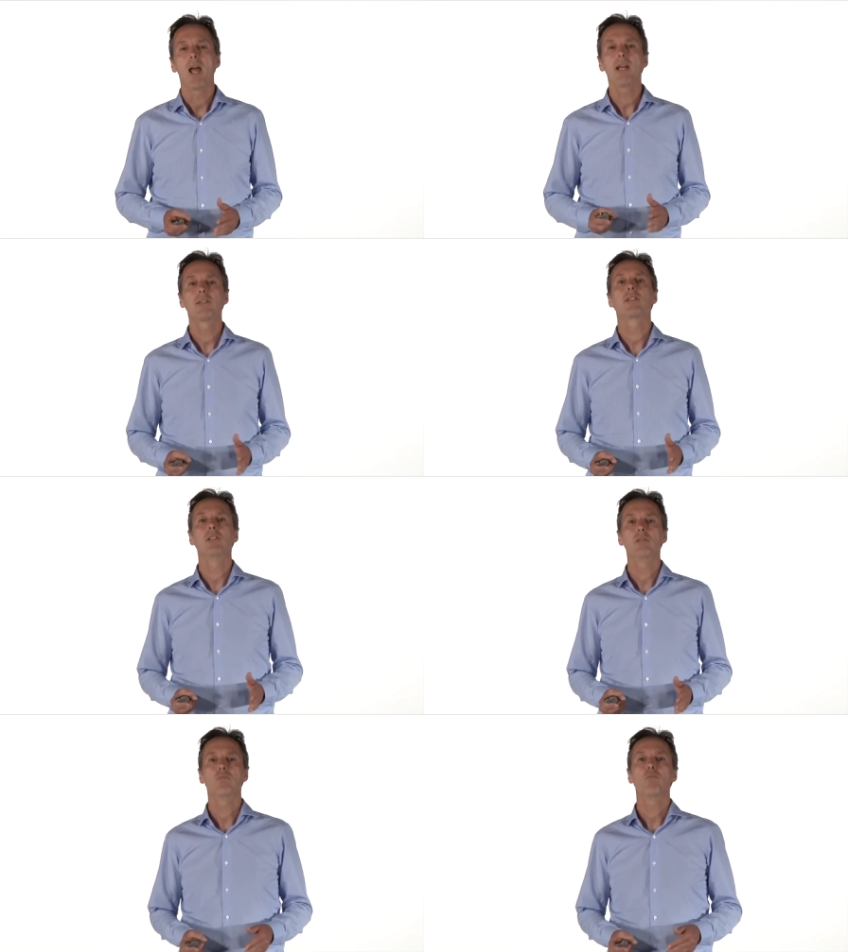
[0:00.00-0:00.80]

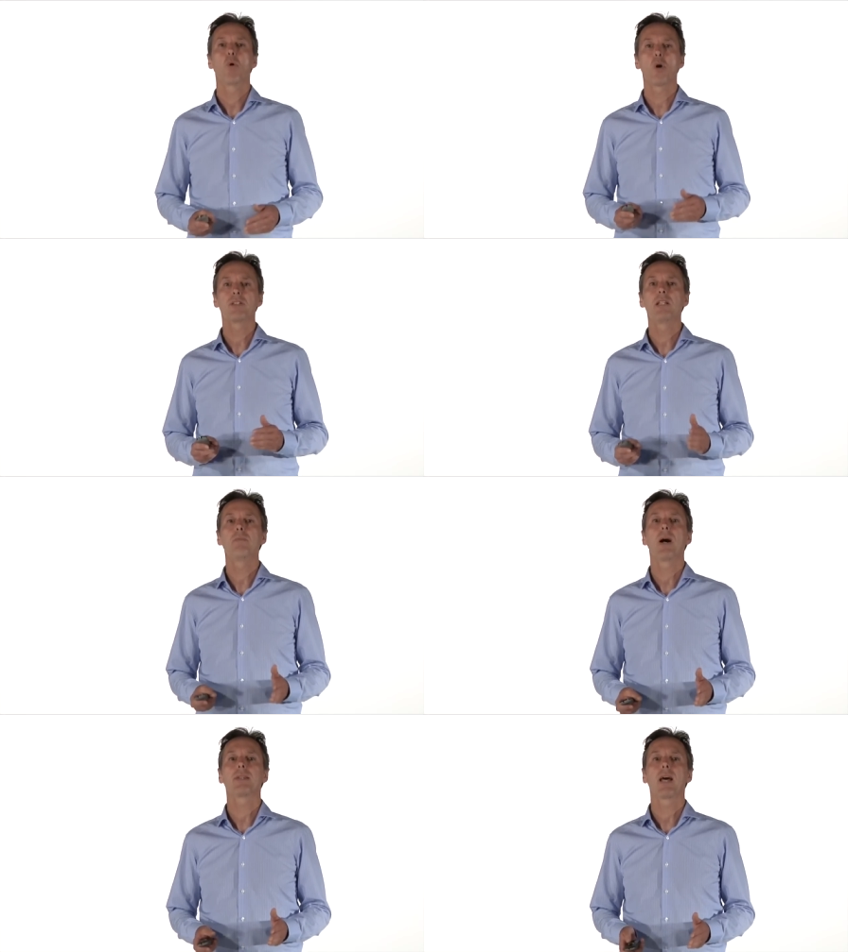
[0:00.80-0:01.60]
Ainsi, pour un
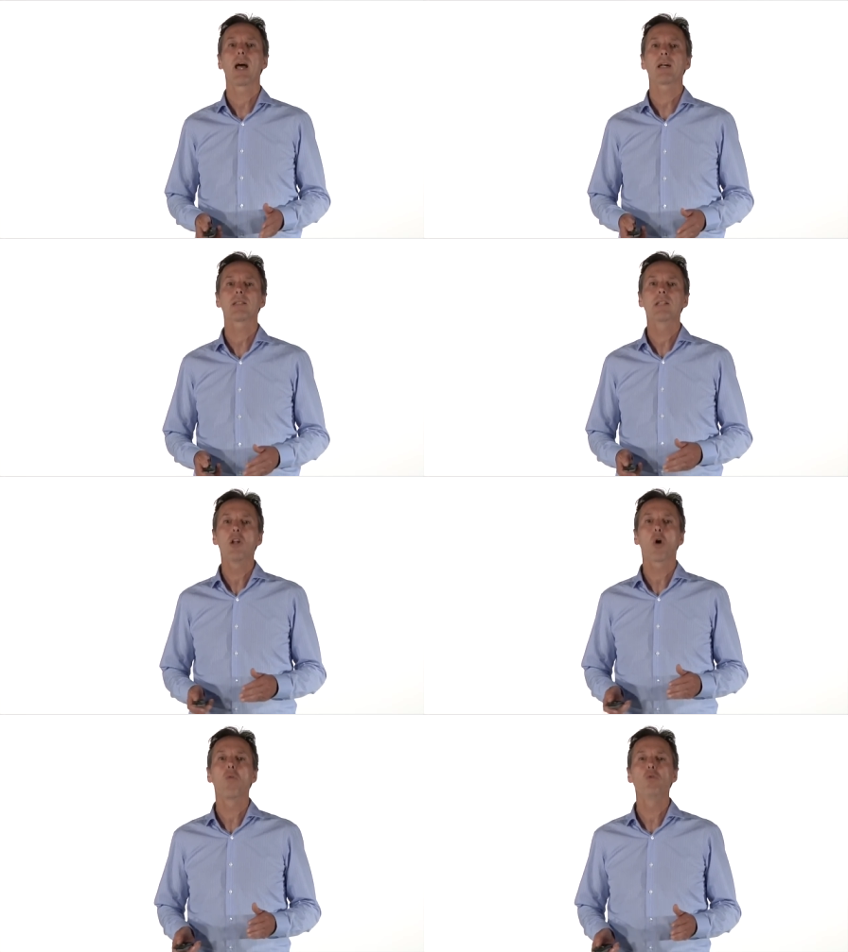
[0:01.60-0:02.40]
célibataire, si
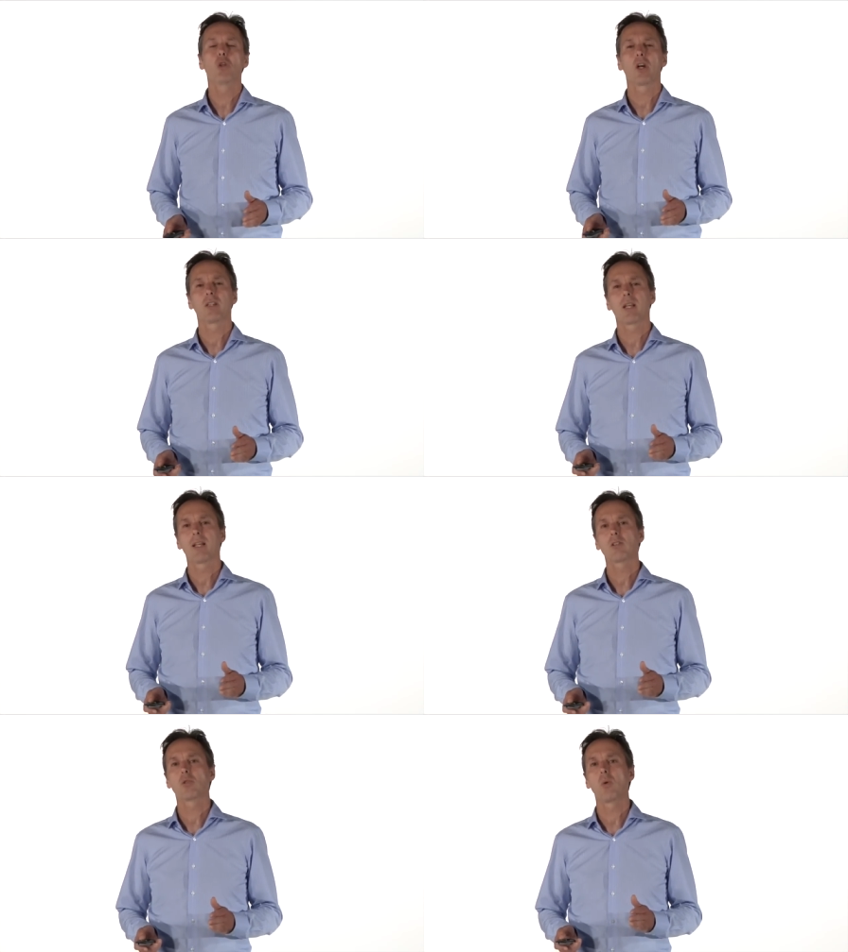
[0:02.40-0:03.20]
le revenu de
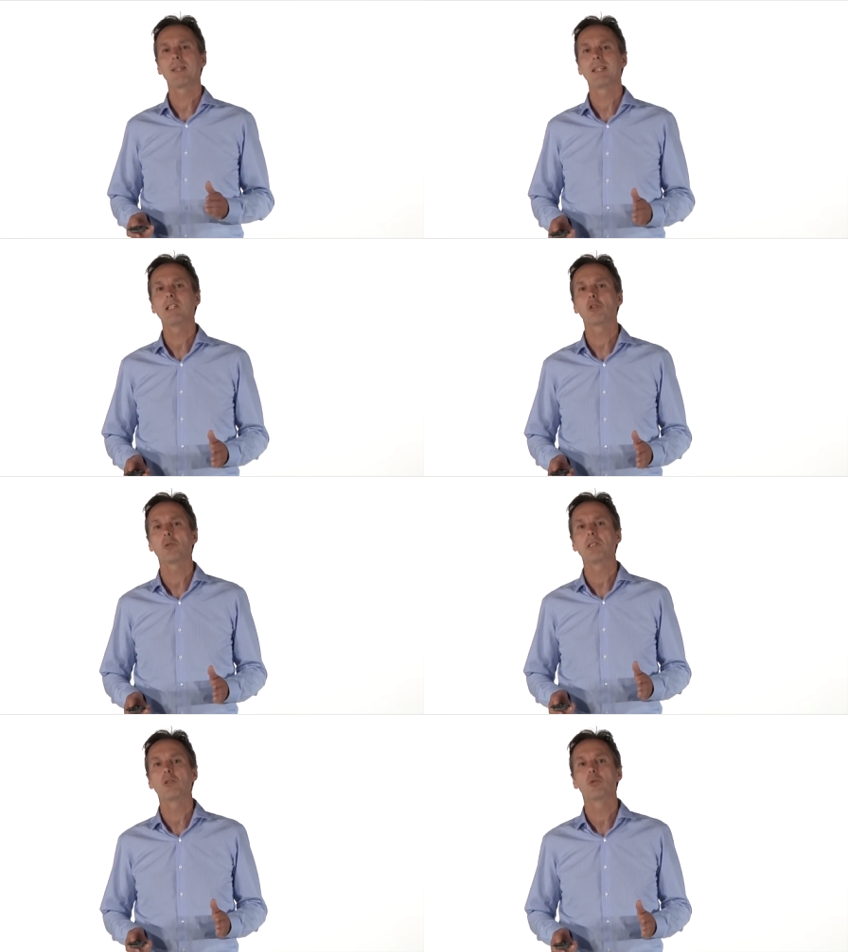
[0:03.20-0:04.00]
retraite souhaité se
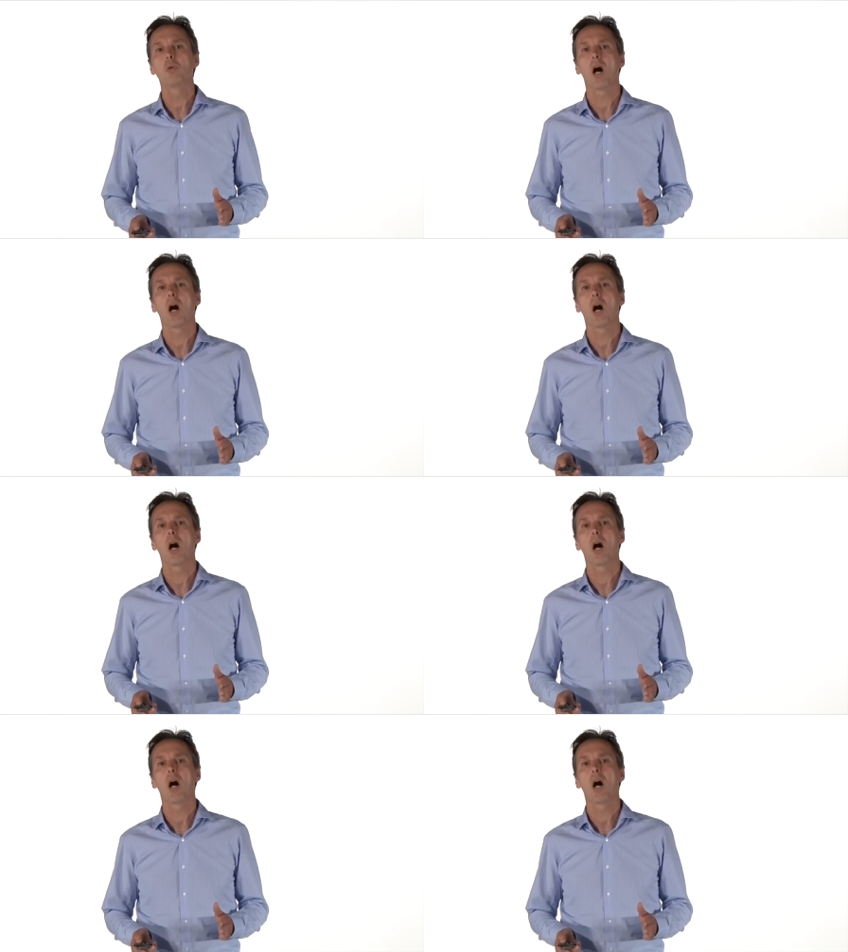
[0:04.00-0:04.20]
situe